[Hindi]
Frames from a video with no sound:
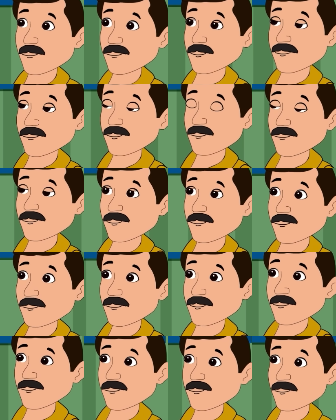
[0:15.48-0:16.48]
तभी
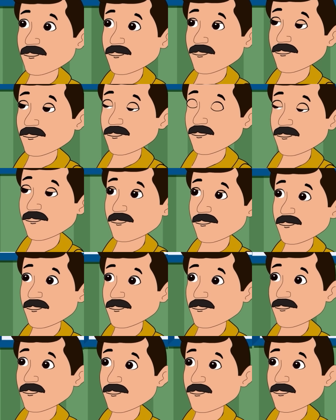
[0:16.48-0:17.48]
महेश दरवाजे पर आता